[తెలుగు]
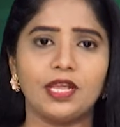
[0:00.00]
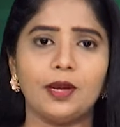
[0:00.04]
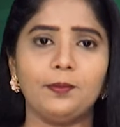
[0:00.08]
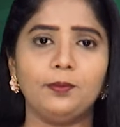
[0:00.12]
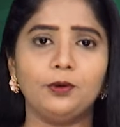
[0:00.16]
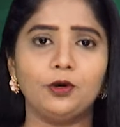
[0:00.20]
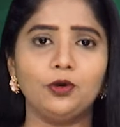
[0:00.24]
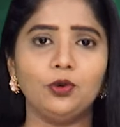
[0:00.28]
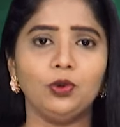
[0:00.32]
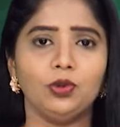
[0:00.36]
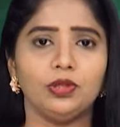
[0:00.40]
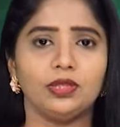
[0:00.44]

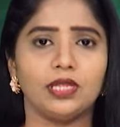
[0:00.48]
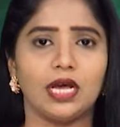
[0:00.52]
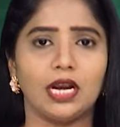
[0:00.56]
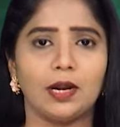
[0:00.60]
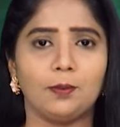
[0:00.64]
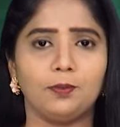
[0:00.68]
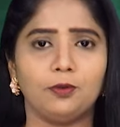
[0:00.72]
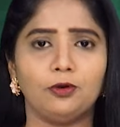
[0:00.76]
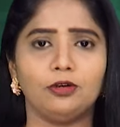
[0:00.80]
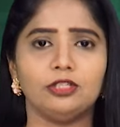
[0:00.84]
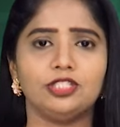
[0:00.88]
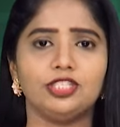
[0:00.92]
ఇప్పుడు
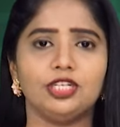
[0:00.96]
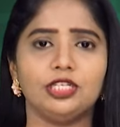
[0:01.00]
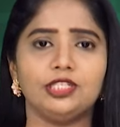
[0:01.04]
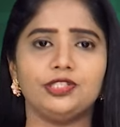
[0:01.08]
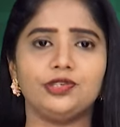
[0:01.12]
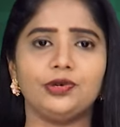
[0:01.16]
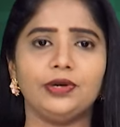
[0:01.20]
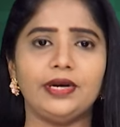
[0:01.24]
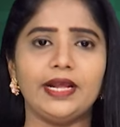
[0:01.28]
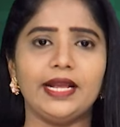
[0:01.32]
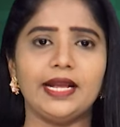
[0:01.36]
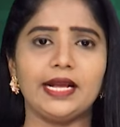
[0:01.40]
తన పోషన్
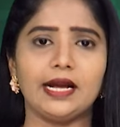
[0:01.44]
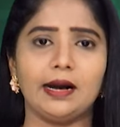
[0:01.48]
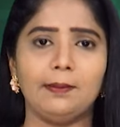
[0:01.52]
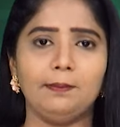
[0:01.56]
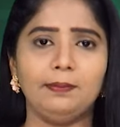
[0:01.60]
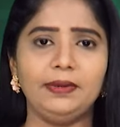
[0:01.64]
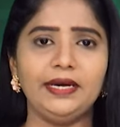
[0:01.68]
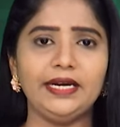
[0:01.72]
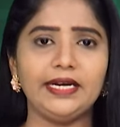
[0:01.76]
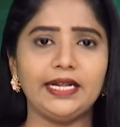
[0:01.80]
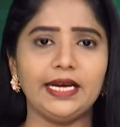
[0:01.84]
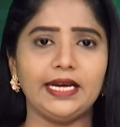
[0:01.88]
షూటింగ్
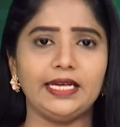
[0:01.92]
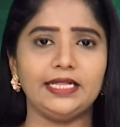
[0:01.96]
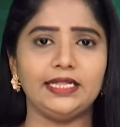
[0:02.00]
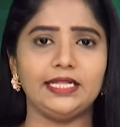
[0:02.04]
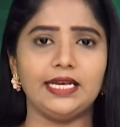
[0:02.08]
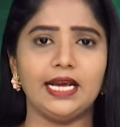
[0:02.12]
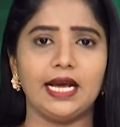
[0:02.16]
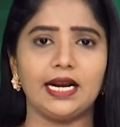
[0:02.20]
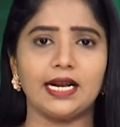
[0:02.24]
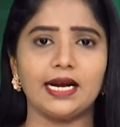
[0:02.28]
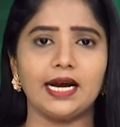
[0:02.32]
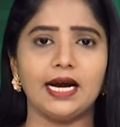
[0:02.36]
కంప్లీట్
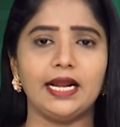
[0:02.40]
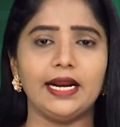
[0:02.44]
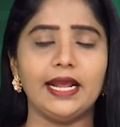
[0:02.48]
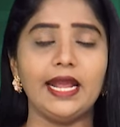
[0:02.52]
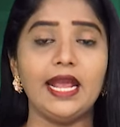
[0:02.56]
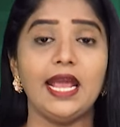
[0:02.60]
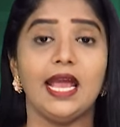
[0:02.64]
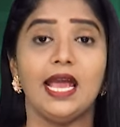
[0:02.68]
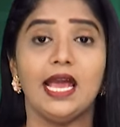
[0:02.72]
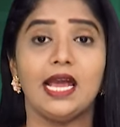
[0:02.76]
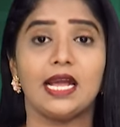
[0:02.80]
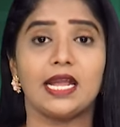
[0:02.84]
అయింది అనగానే